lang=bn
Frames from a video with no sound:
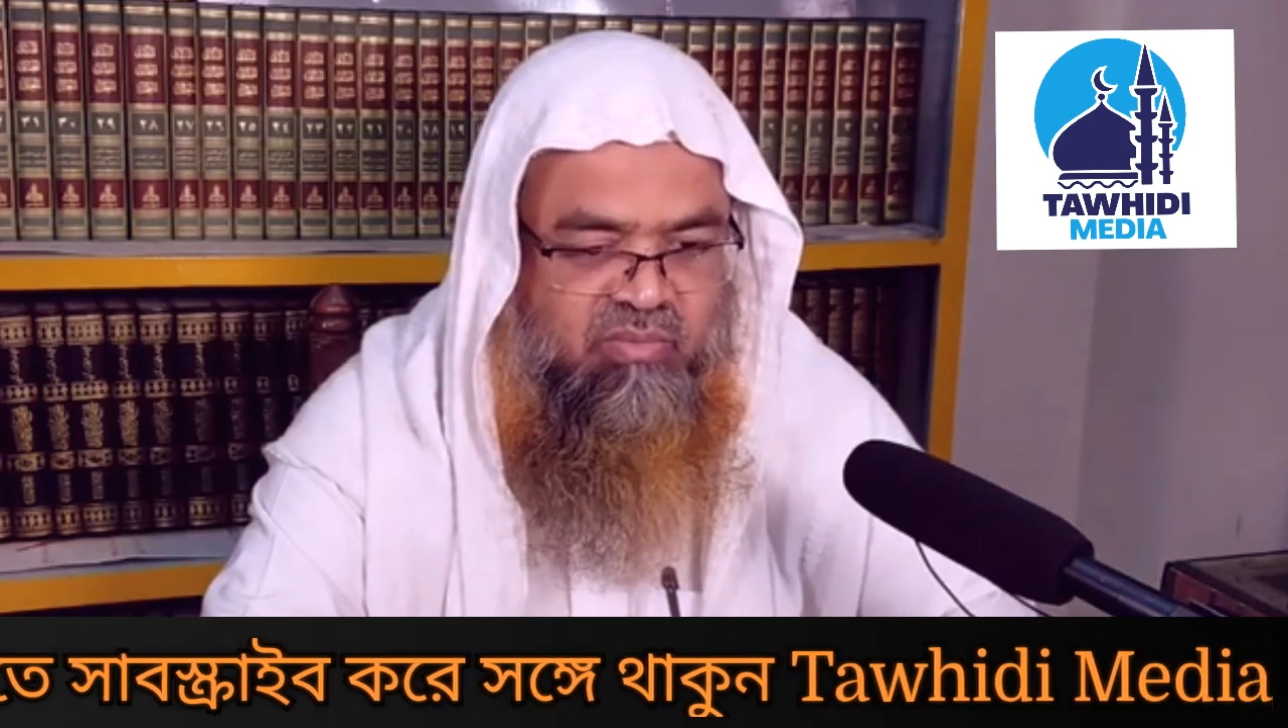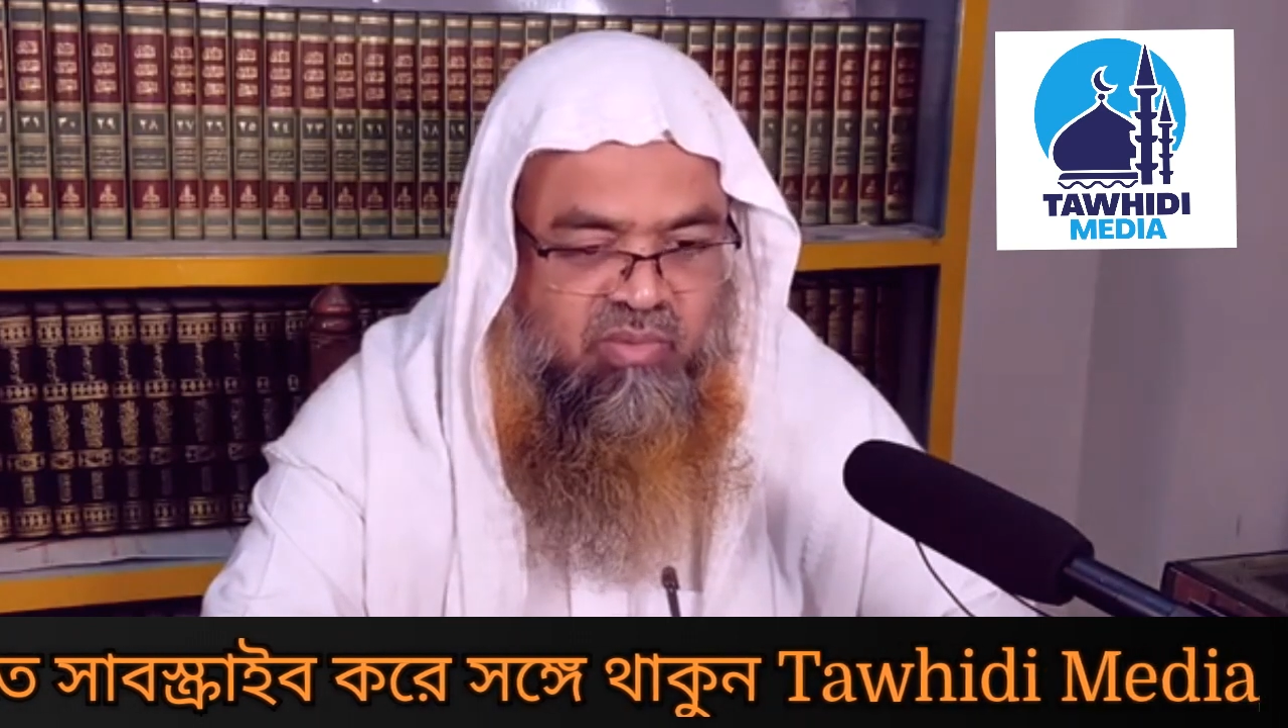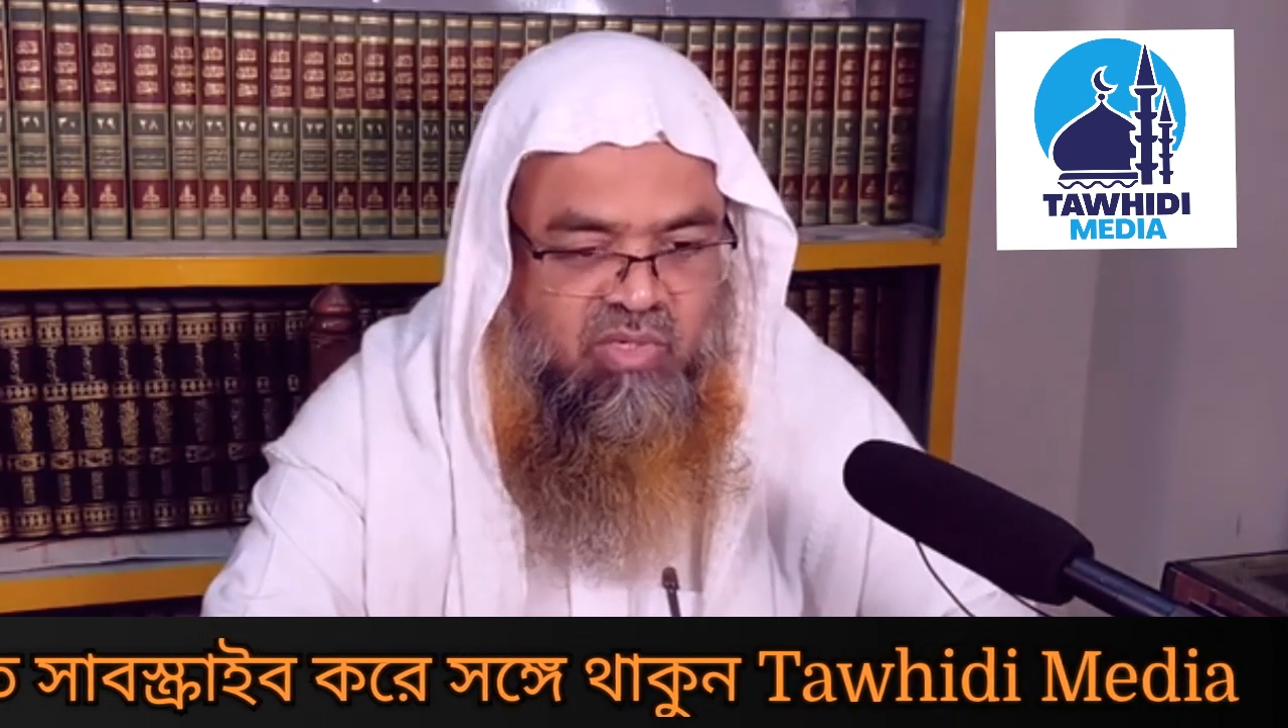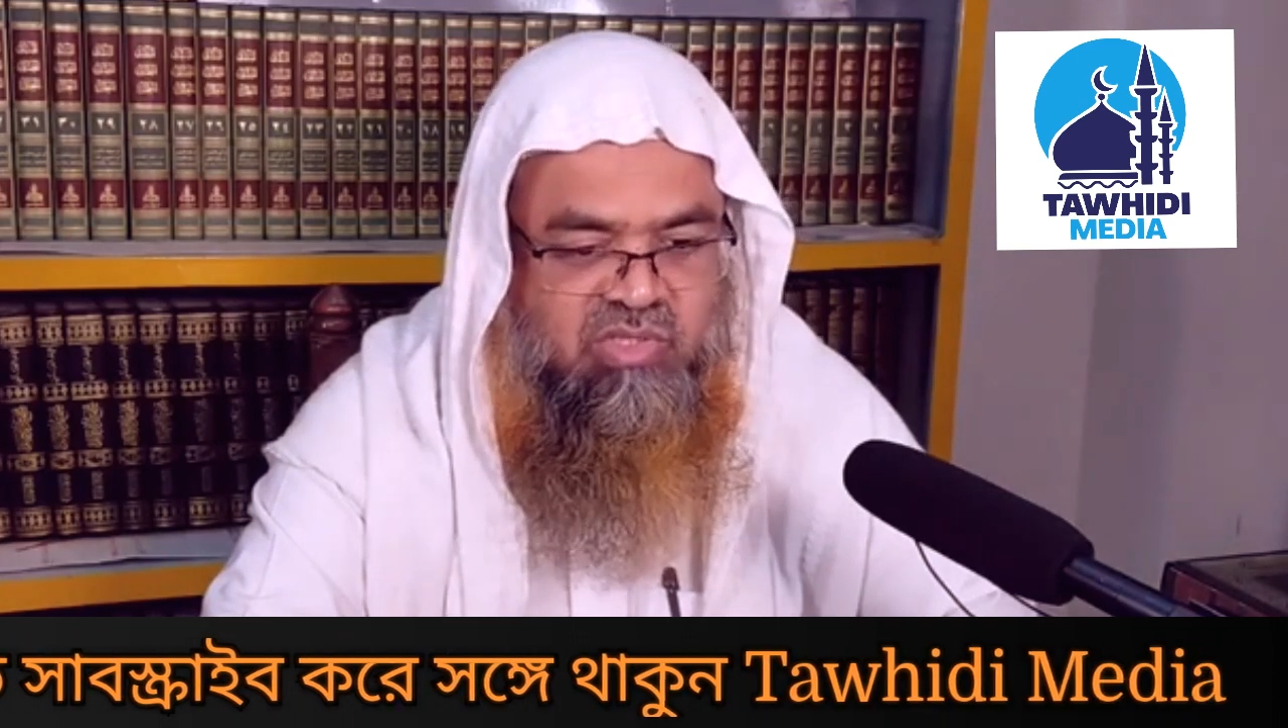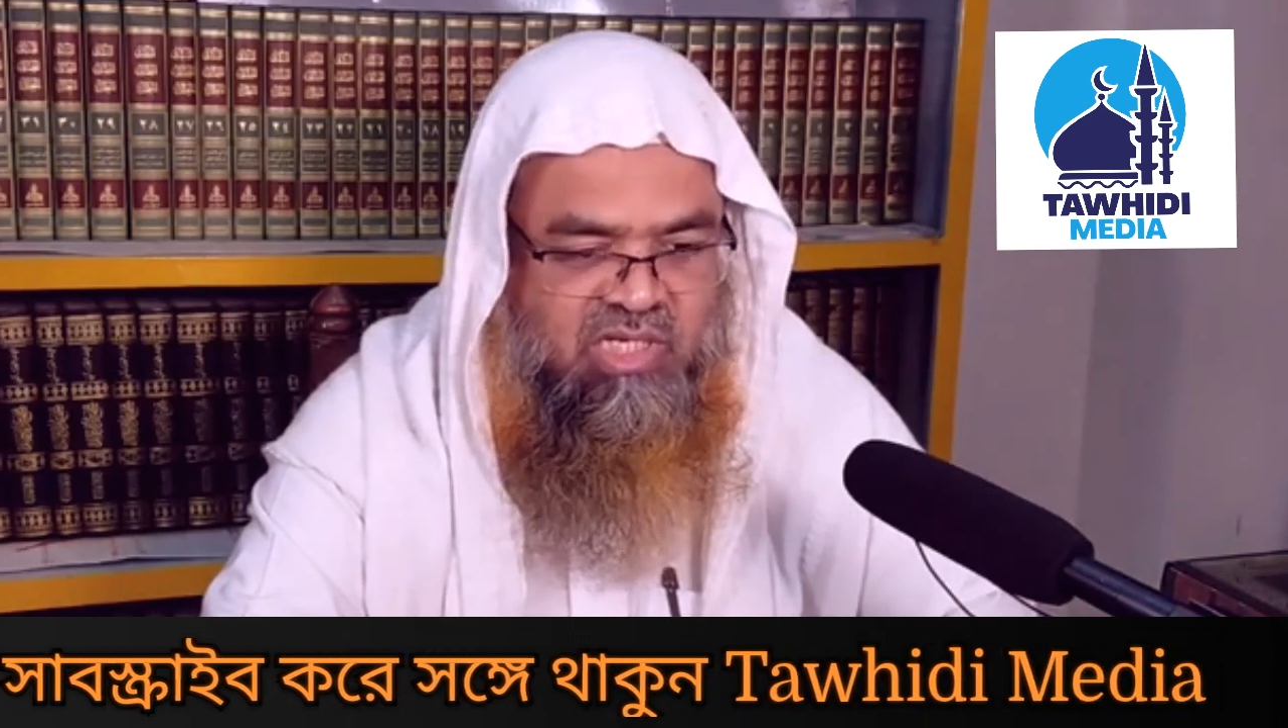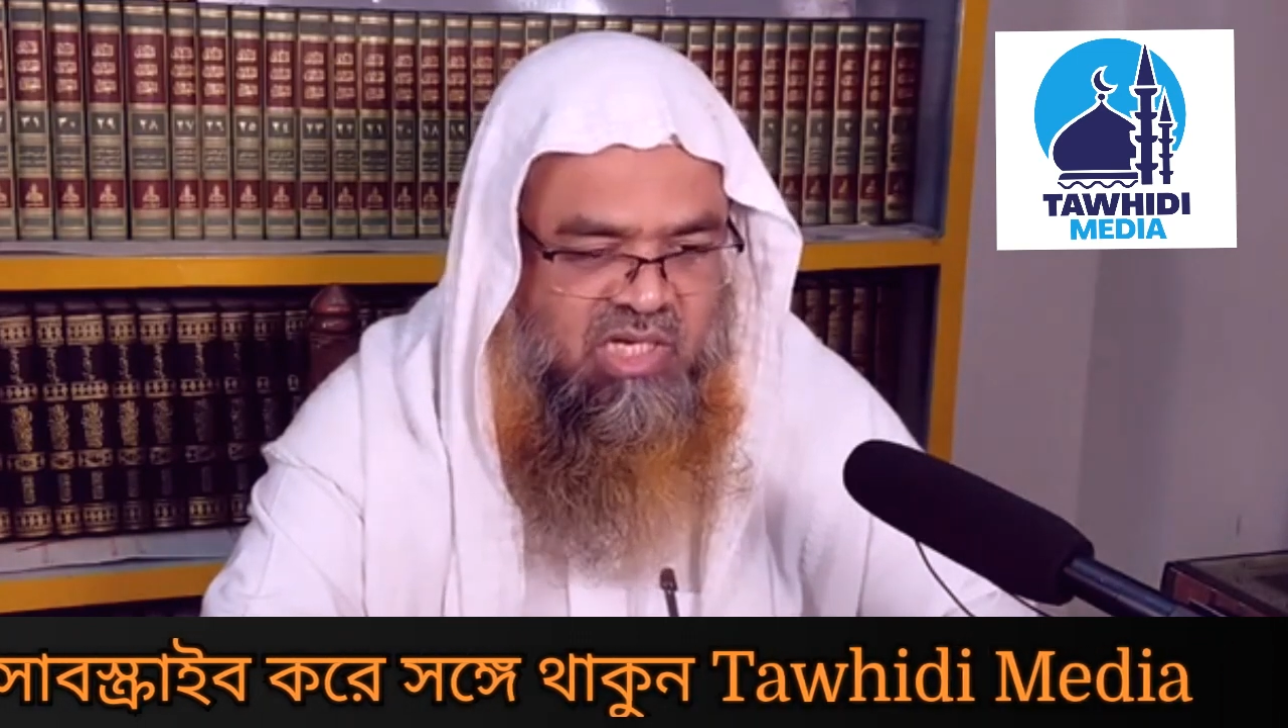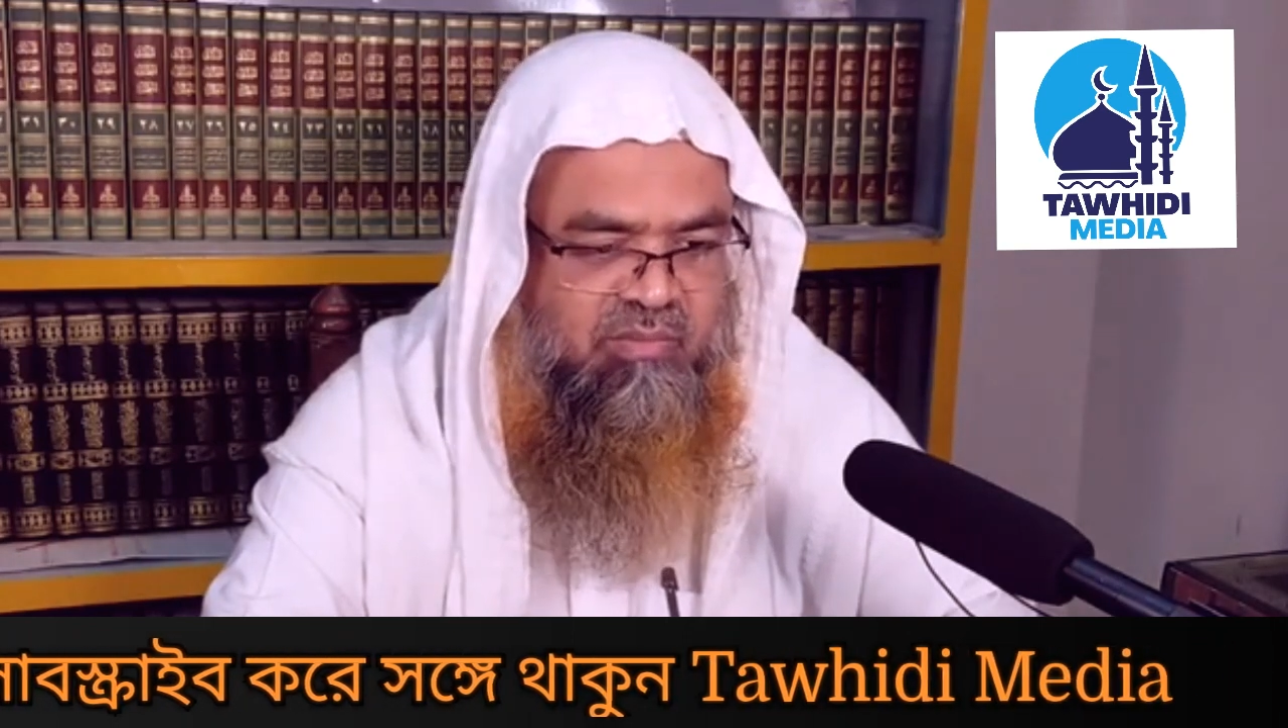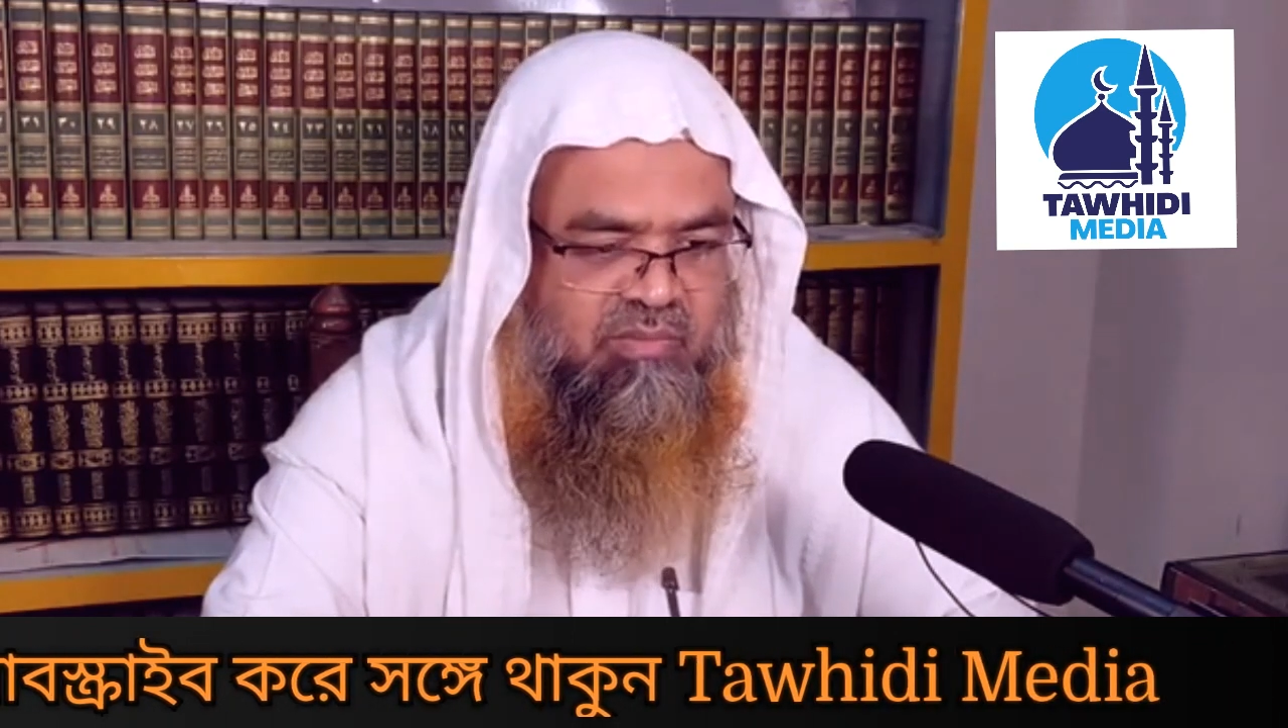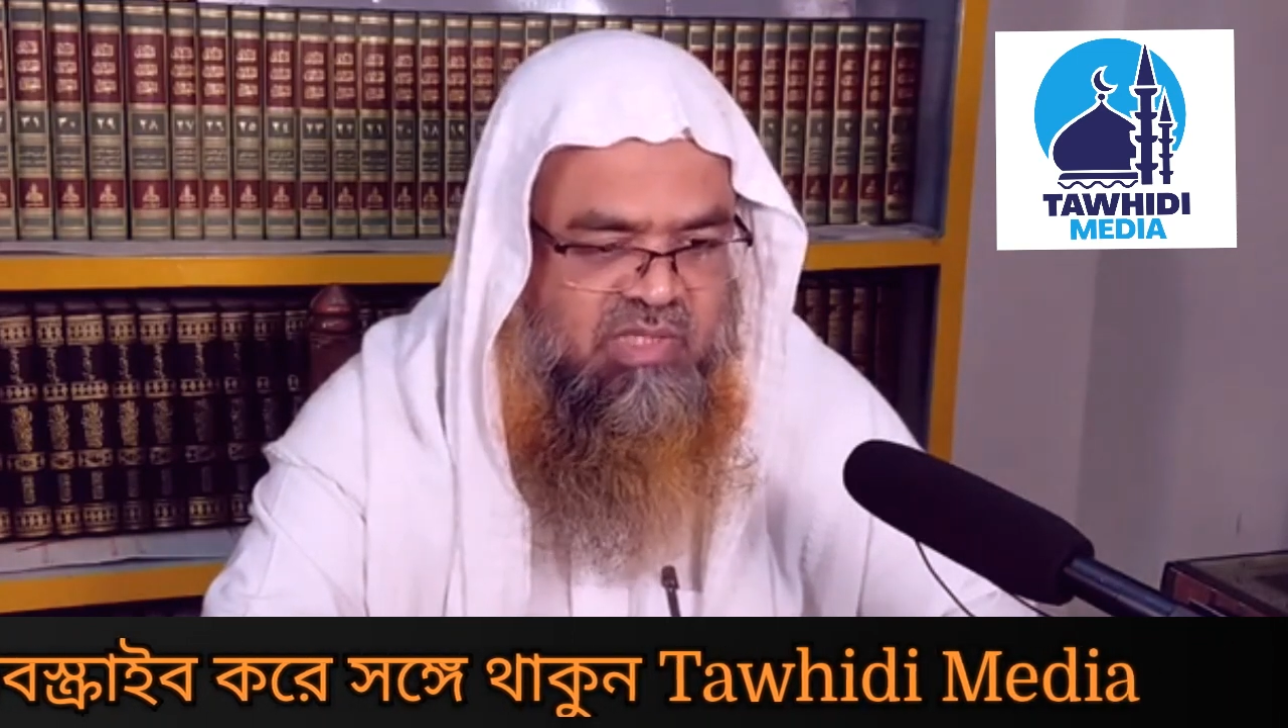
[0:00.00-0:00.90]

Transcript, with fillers: ফরজ এলেম